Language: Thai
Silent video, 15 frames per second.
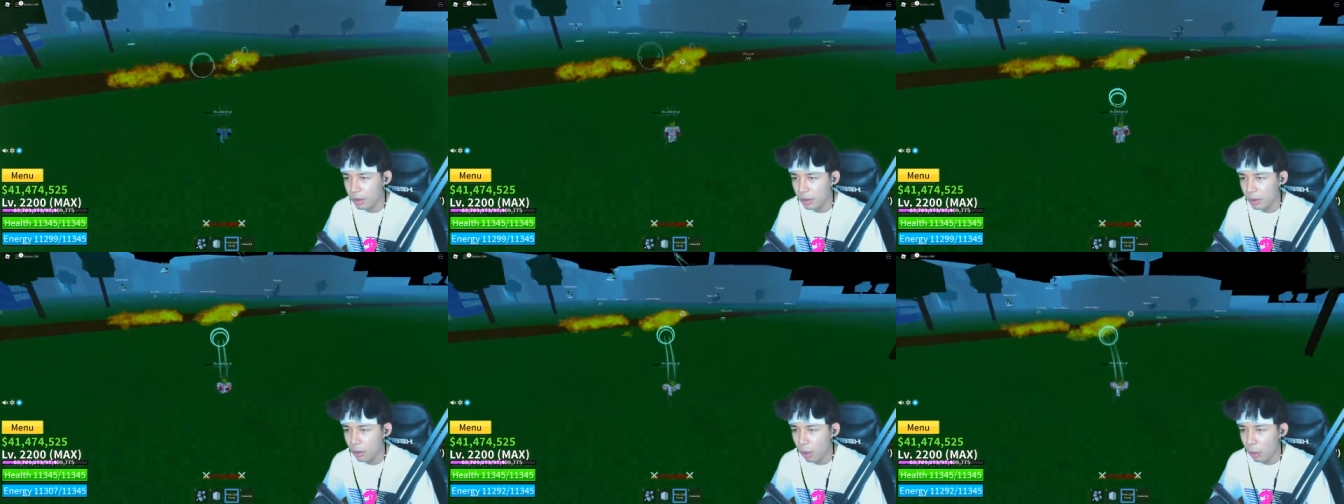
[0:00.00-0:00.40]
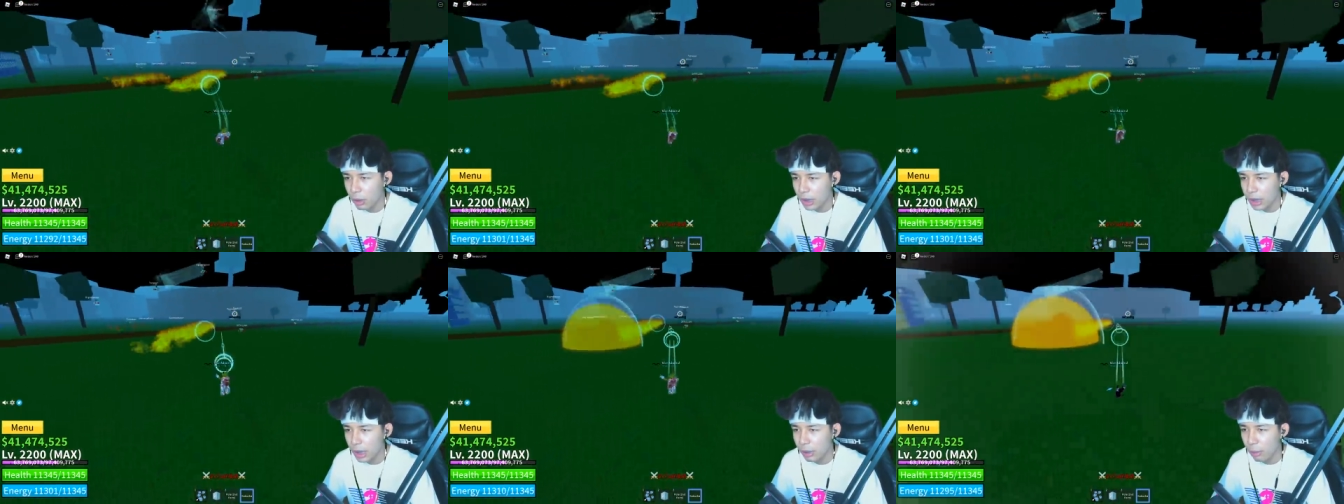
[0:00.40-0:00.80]
น้องคนนี้
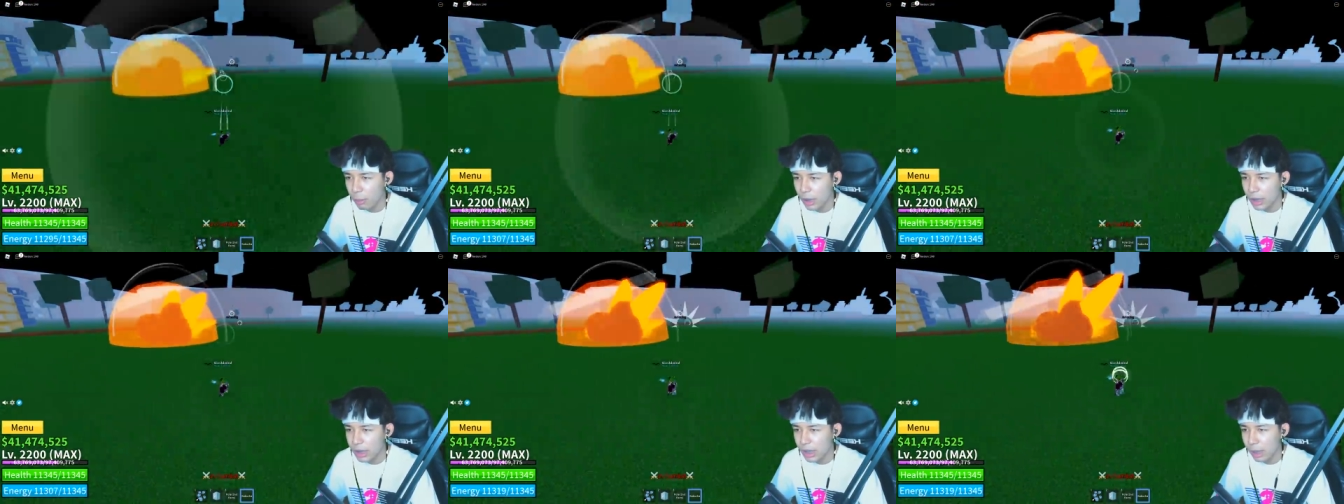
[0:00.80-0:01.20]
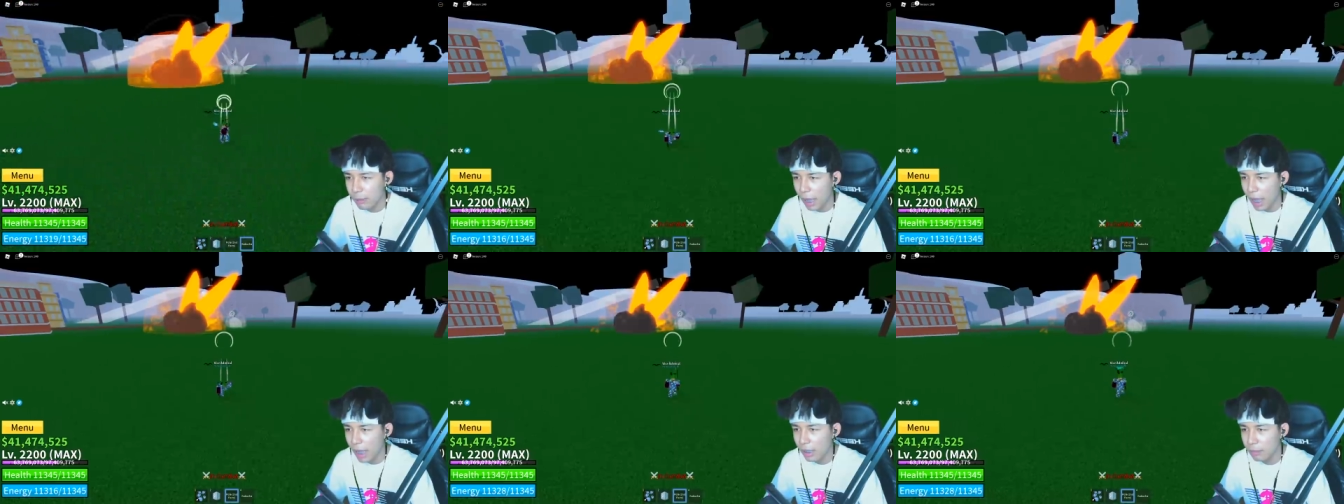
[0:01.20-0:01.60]
ตึงกับเพื่อนในเซิร์ฟละ
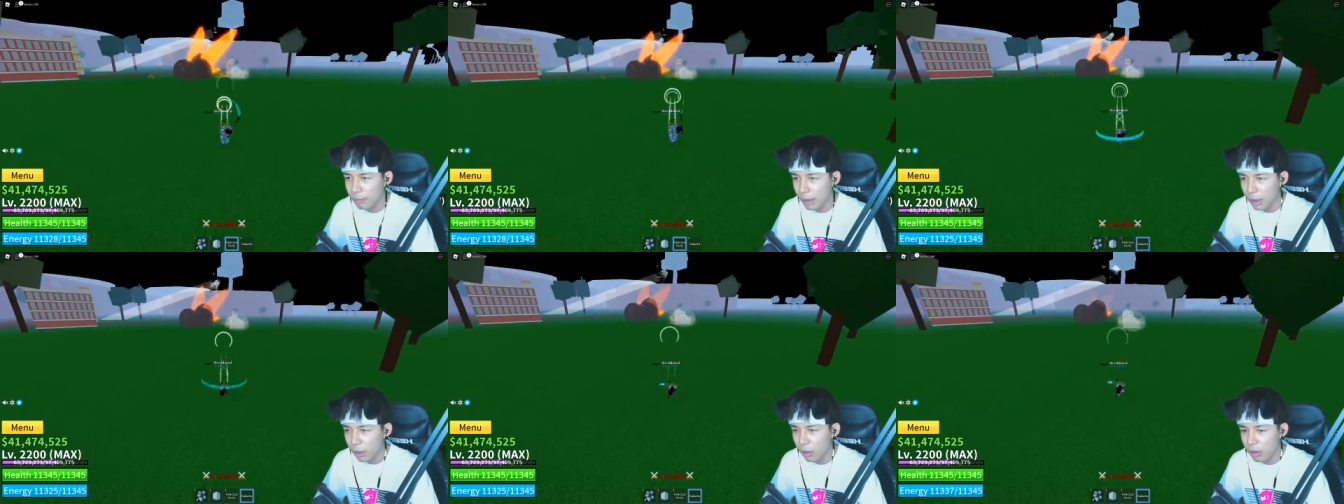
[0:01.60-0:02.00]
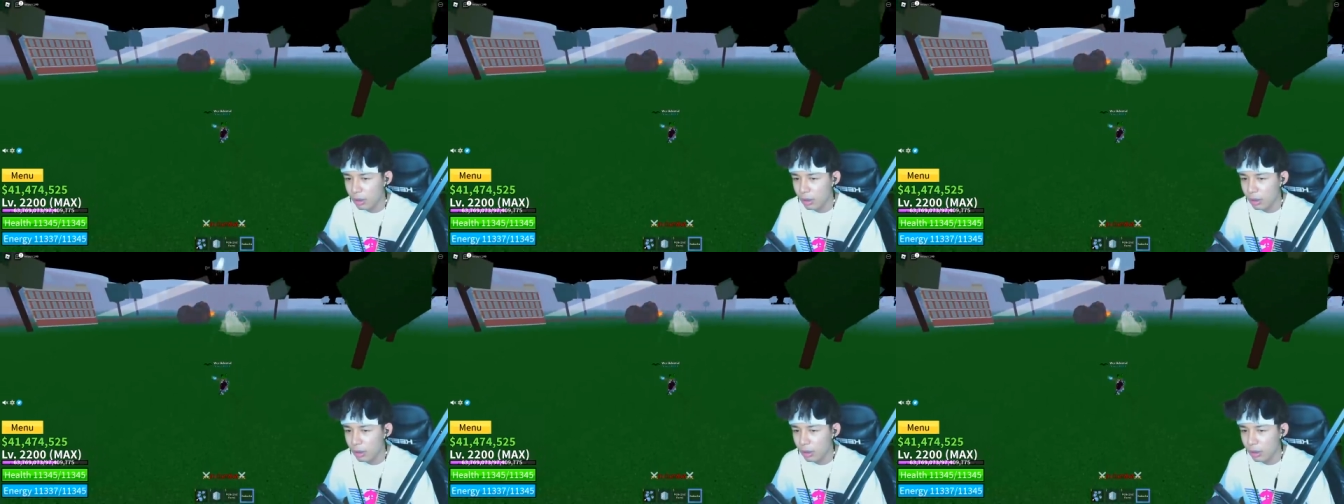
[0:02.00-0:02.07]
อ่ะน้อง